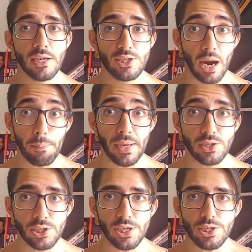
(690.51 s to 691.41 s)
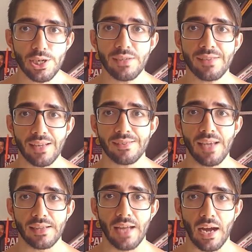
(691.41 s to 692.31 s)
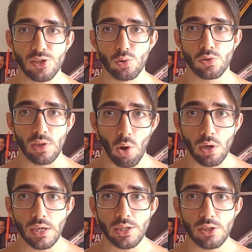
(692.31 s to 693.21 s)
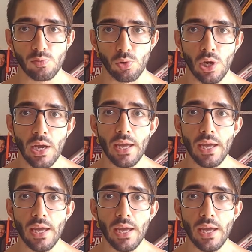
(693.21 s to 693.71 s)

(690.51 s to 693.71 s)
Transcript: de apetite e saciedade do seu organismo.